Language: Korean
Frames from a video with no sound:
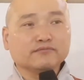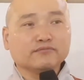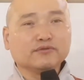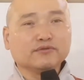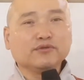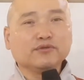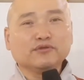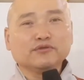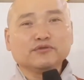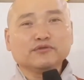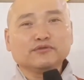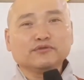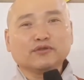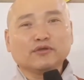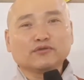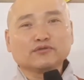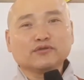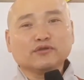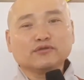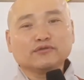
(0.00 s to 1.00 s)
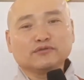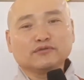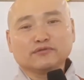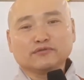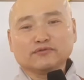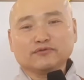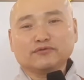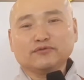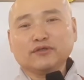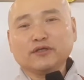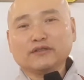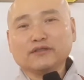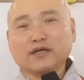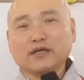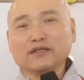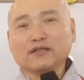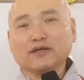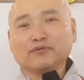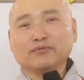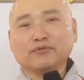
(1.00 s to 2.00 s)
물론 경전 수행을
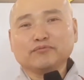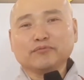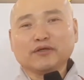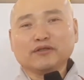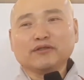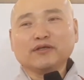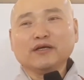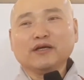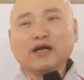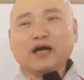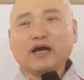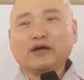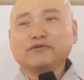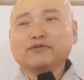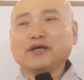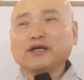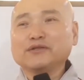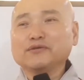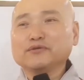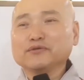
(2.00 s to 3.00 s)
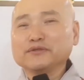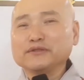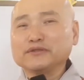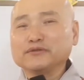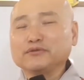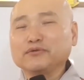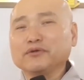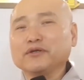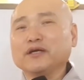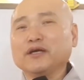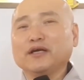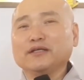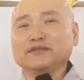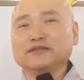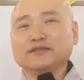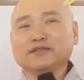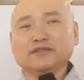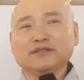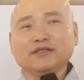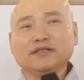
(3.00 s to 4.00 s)
하다 보면 하루에 한 독씩 꼭
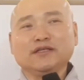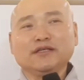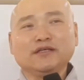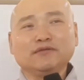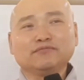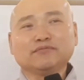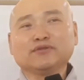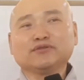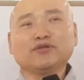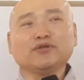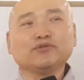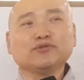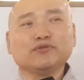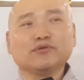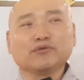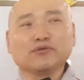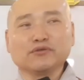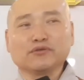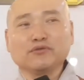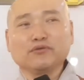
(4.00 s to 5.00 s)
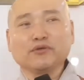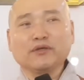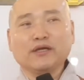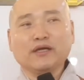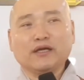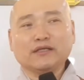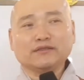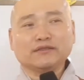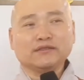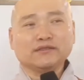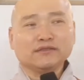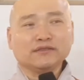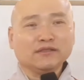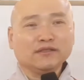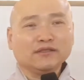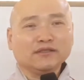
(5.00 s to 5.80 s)
해야지, 뭐천 독을 꼭 해야지,